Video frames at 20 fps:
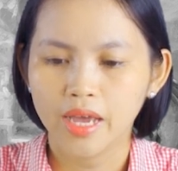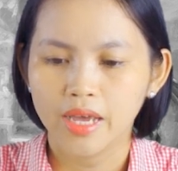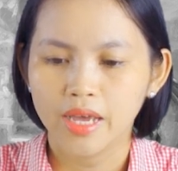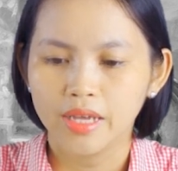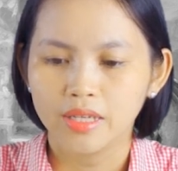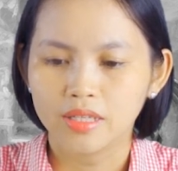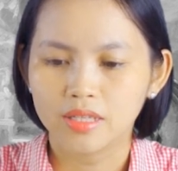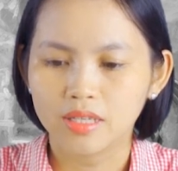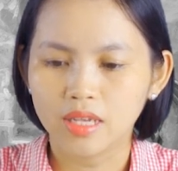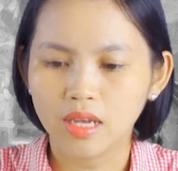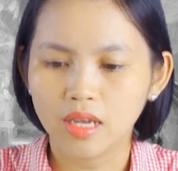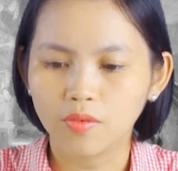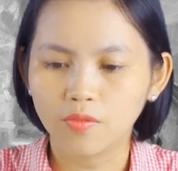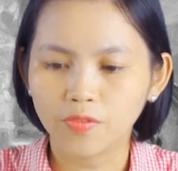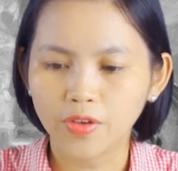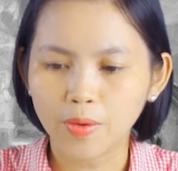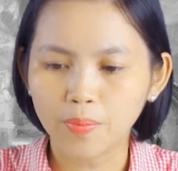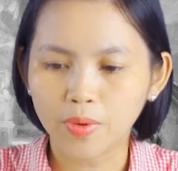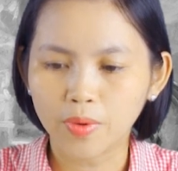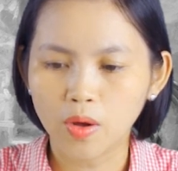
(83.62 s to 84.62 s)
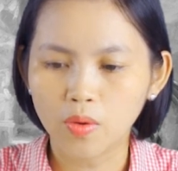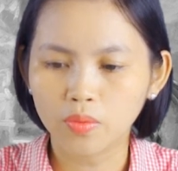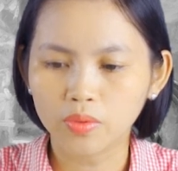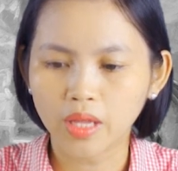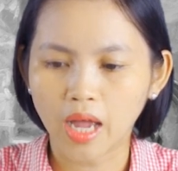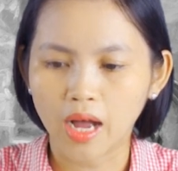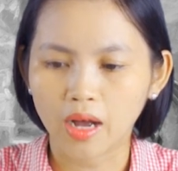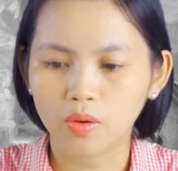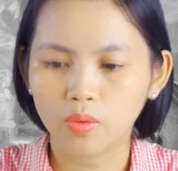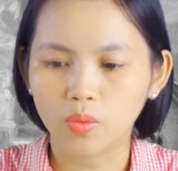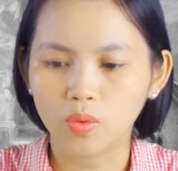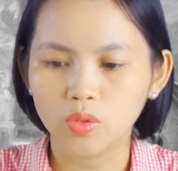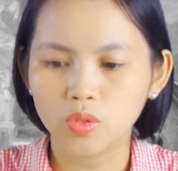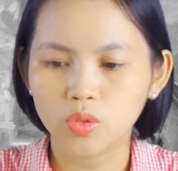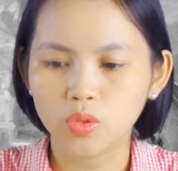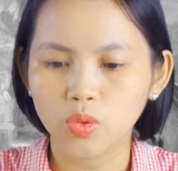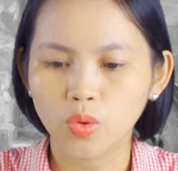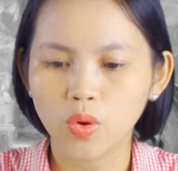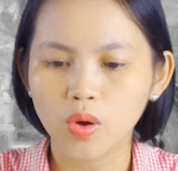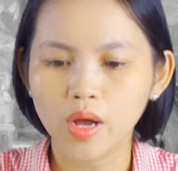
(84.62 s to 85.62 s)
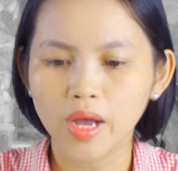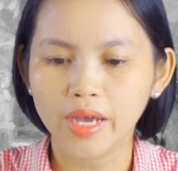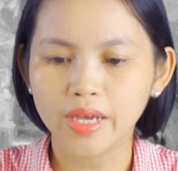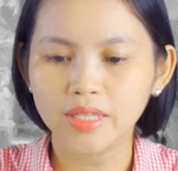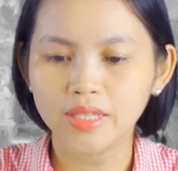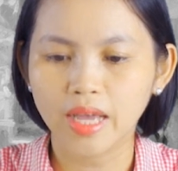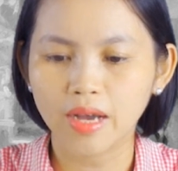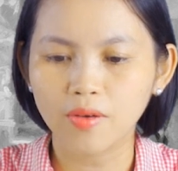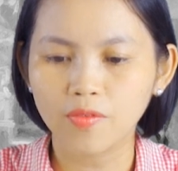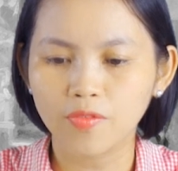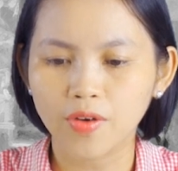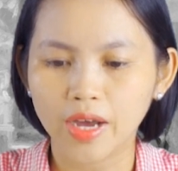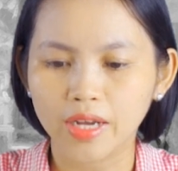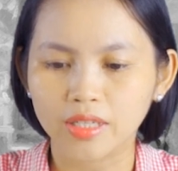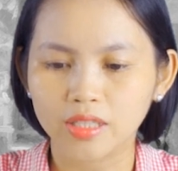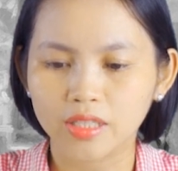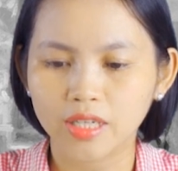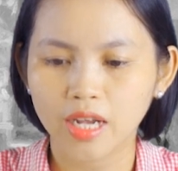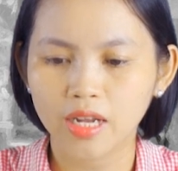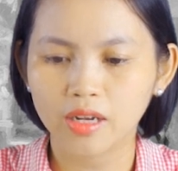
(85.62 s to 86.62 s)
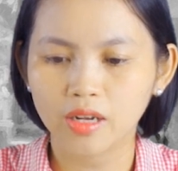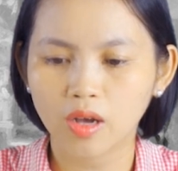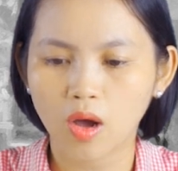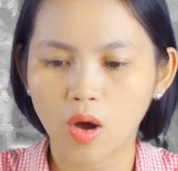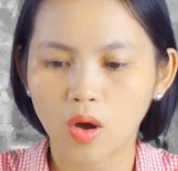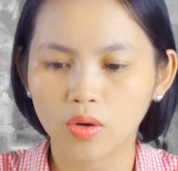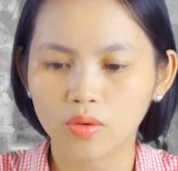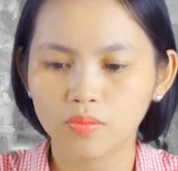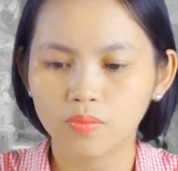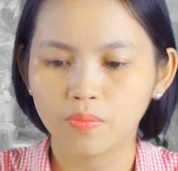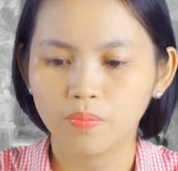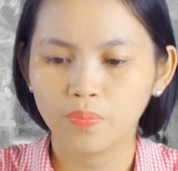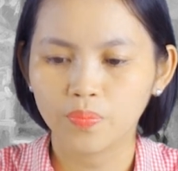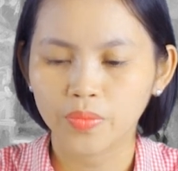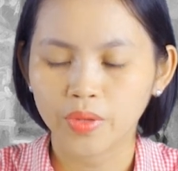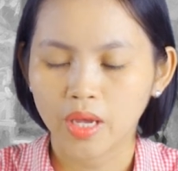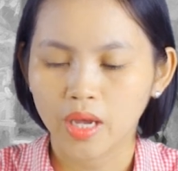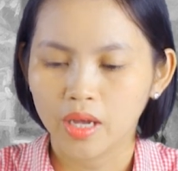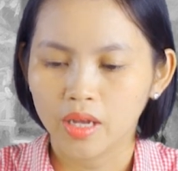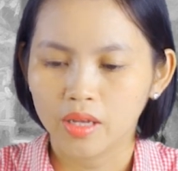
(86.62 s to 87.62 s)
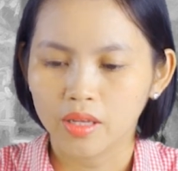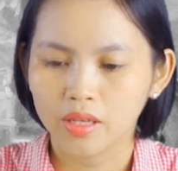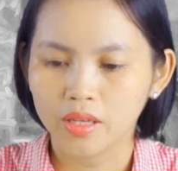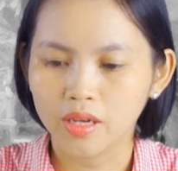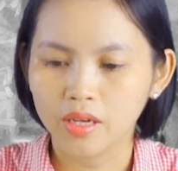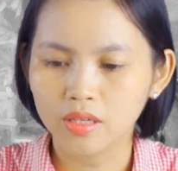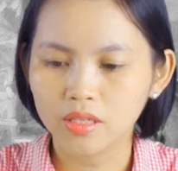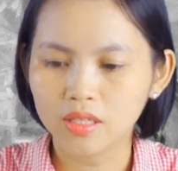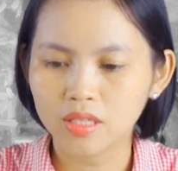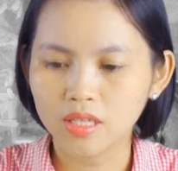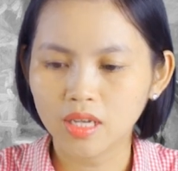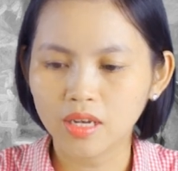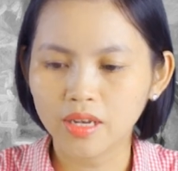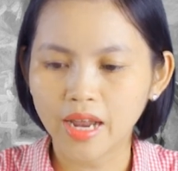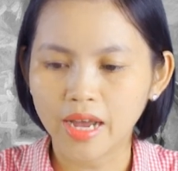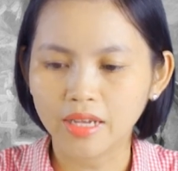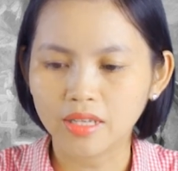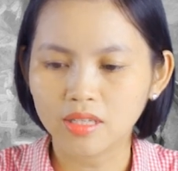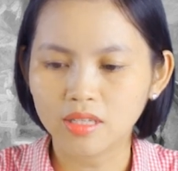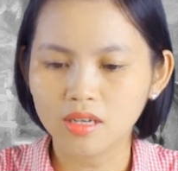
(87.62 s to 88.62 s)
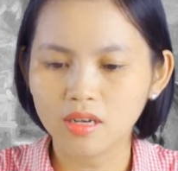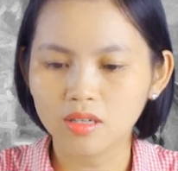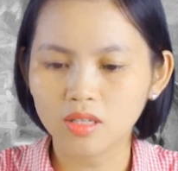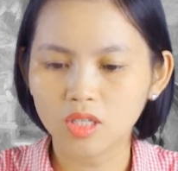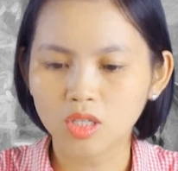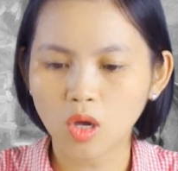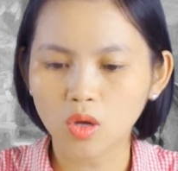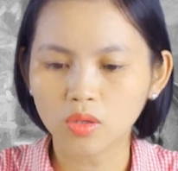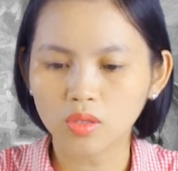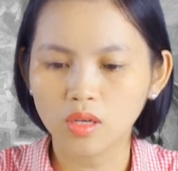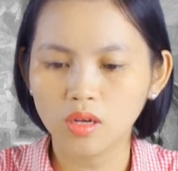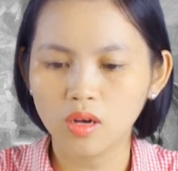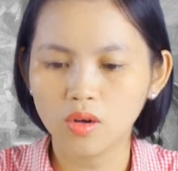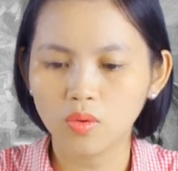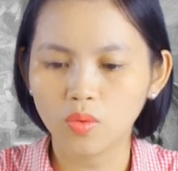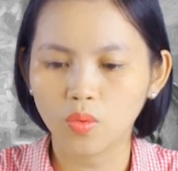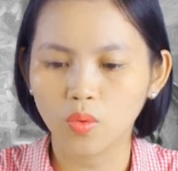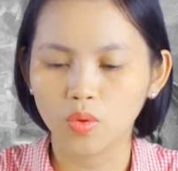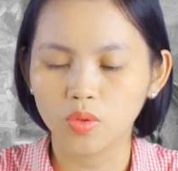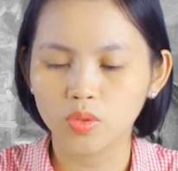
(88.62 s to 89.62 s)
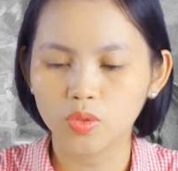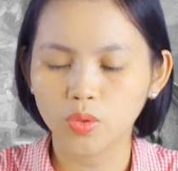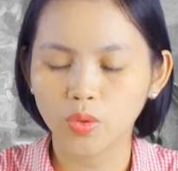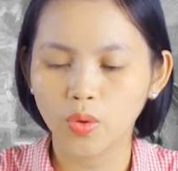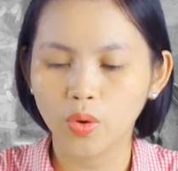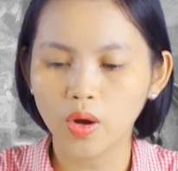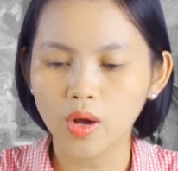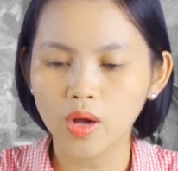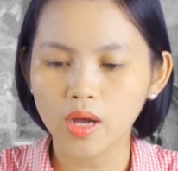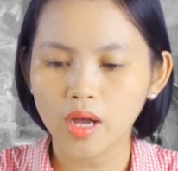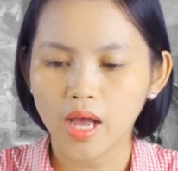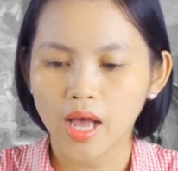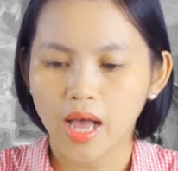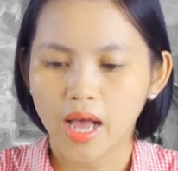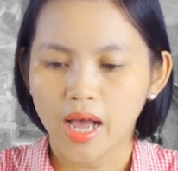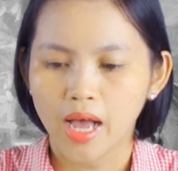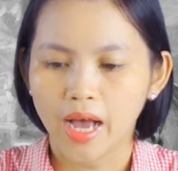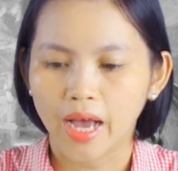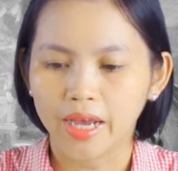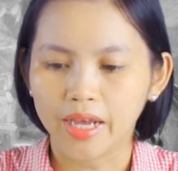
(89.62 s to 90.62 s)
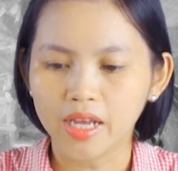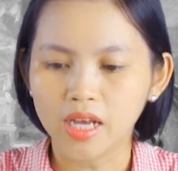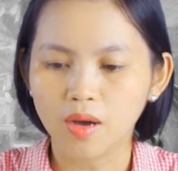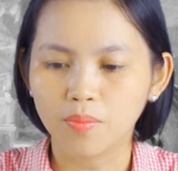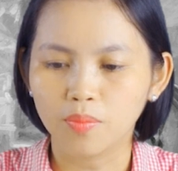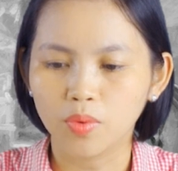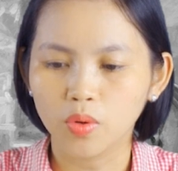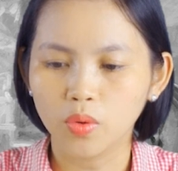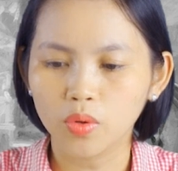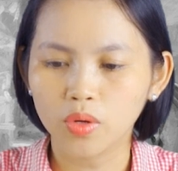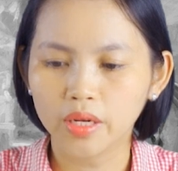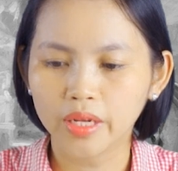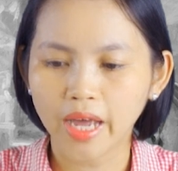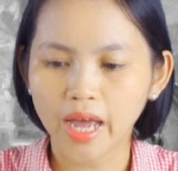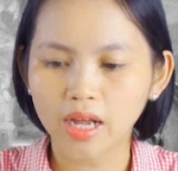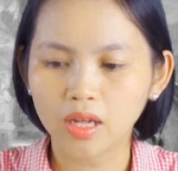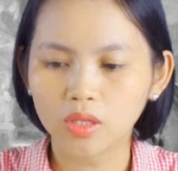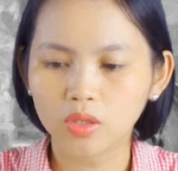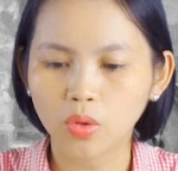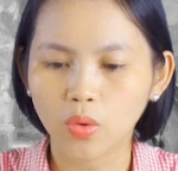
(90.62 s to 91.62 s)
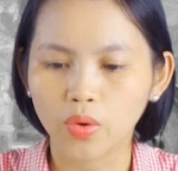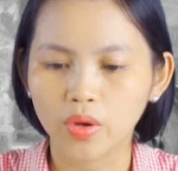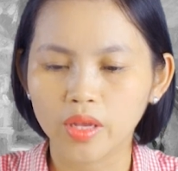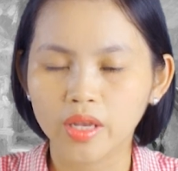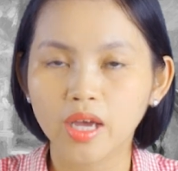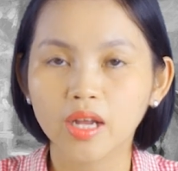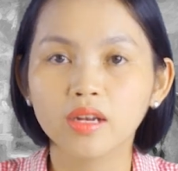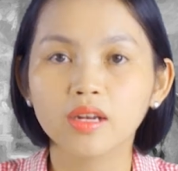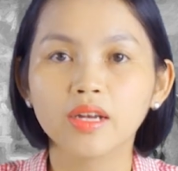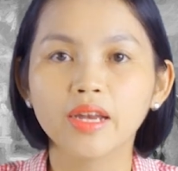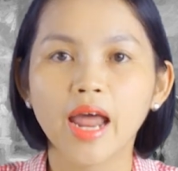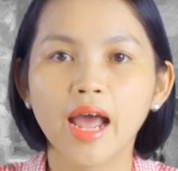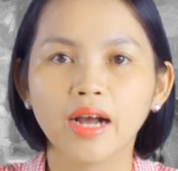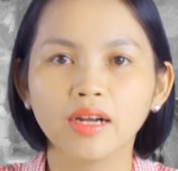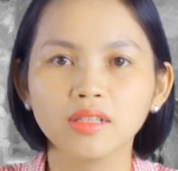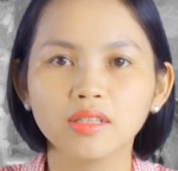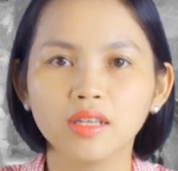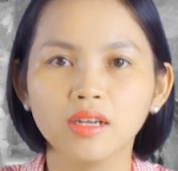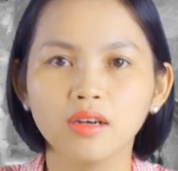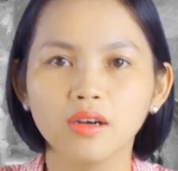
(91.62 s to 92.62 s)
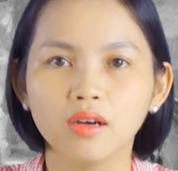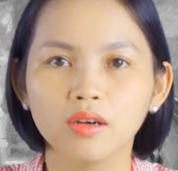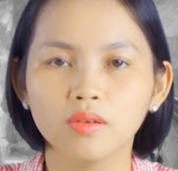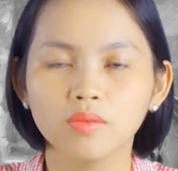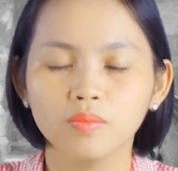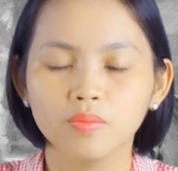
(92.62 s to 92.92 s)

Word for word: Xin phép công thẳng của Chúa hãy giáng phạt trên con. Nhưng xin đại dương xót thương của Chúa hãy ngập lút các tội nhân đáng thương.